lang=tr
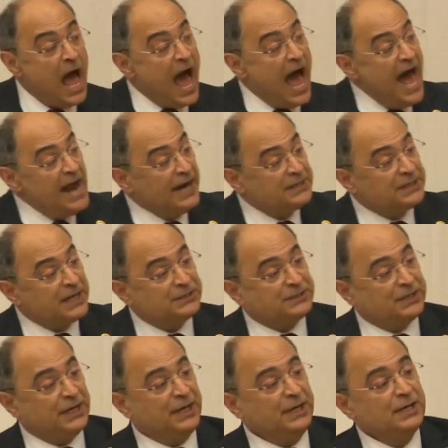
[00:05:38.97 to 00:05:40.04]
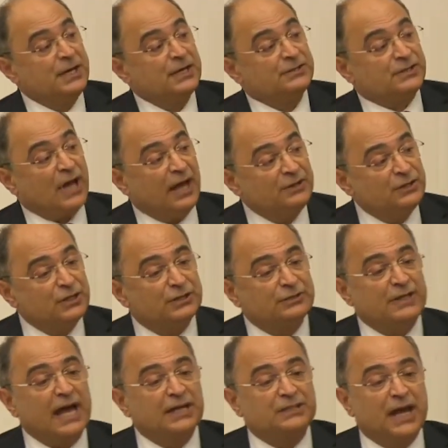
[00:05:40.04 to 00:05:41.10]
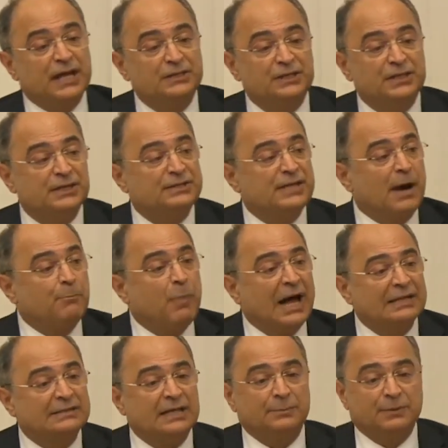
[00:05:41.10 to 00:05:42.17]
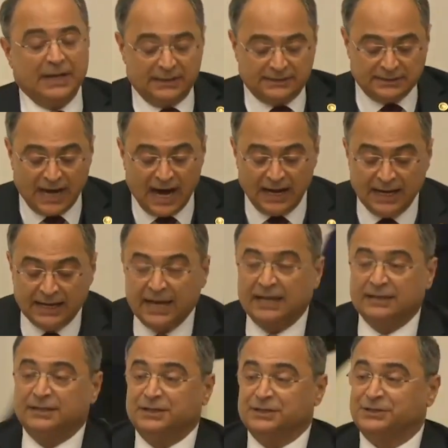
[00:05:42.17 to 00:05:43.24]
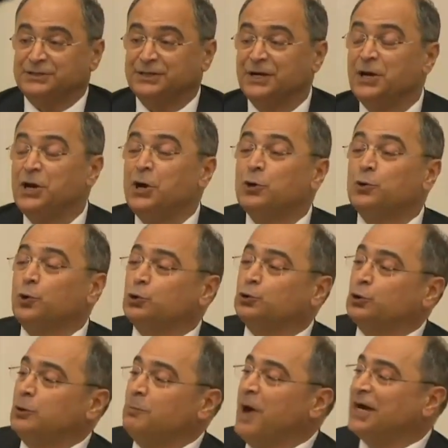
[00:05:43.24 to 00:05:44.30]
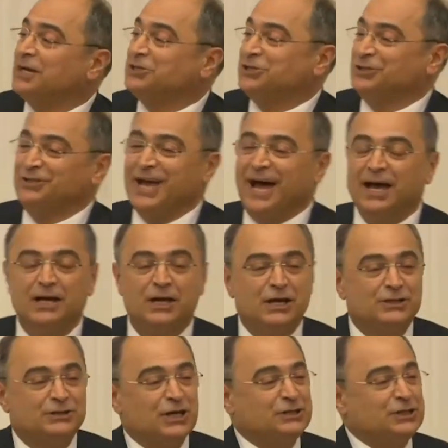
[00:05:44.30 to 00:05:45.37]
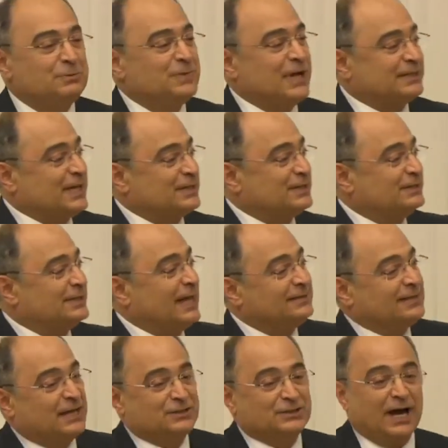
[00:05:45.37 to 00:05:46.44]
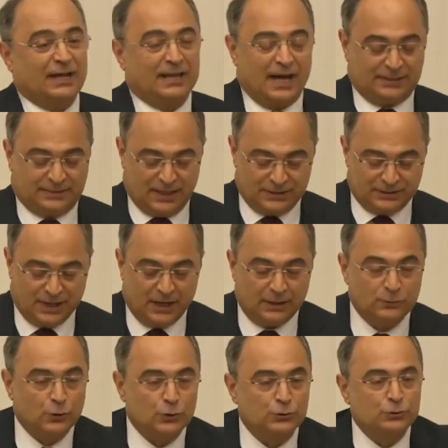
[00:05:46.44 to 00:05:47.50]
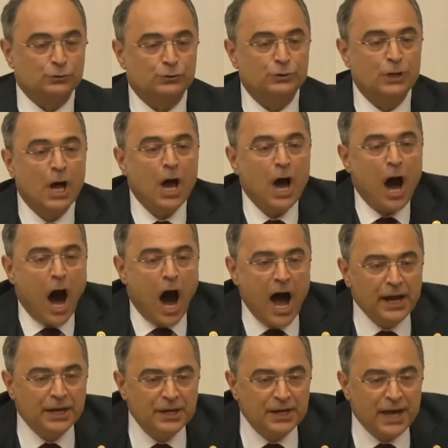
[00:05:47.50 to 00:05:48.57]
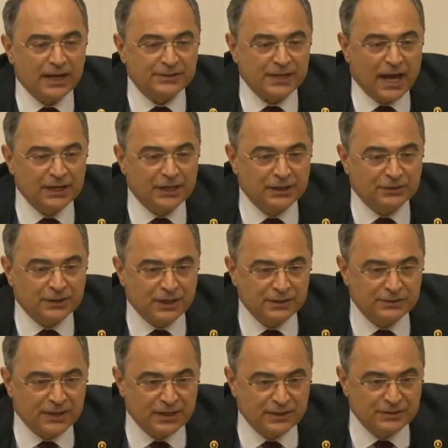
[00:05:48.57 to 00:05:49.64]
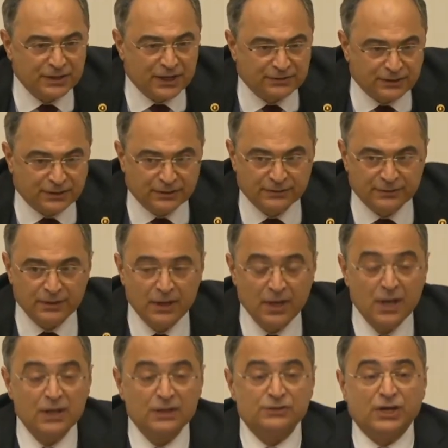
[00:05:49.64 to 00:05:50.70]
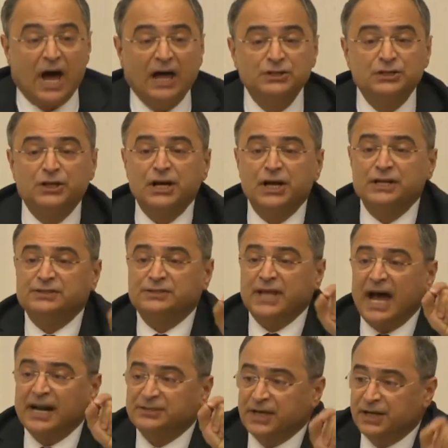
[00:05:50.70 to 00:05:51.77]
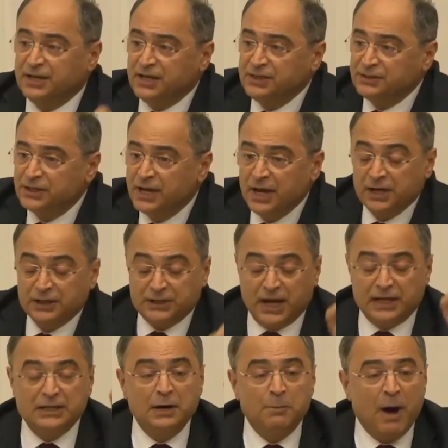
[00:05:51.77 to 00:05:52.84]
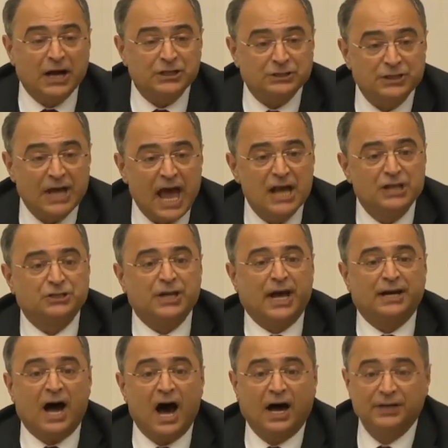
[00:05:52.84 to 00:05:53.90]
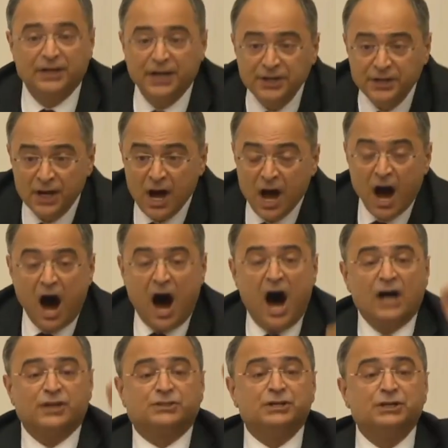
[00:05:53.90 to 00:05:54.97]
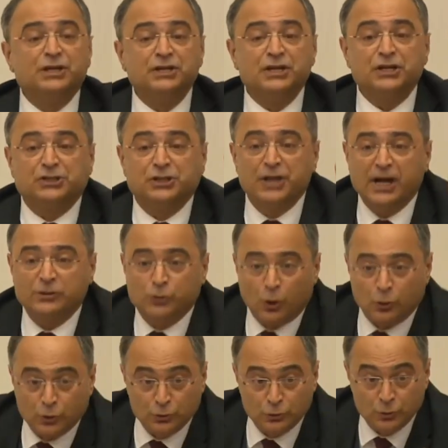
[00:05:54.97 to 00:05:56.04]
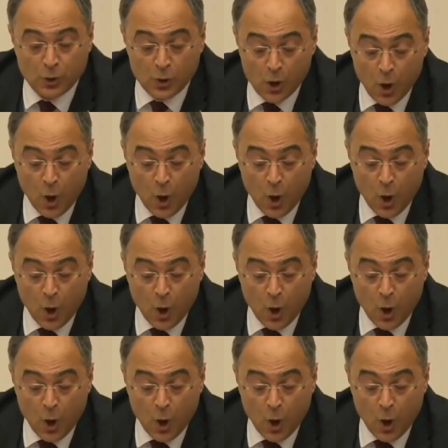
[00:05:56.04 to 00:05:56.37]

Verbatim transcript: Herkesi sandıkta kendinize balta biletir hale geldiniz. Kurtulmak için de seçim yasasında tezgahlar tezgahlıyorsunuz. Hangi yasayı getirirseniz getirin. Sandığı isterseniz yedi başlı ejderhanın ağzının içine sokun.